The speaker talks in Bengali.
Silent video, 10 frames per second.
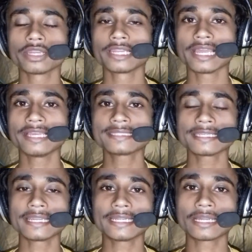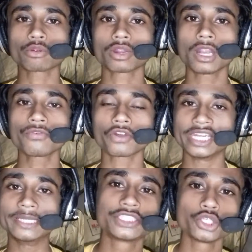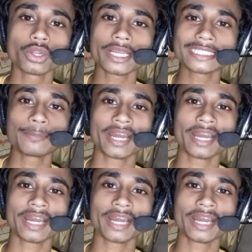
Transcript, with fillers: রিলায়েন্সের এটা করার ফলে জিওর কাছে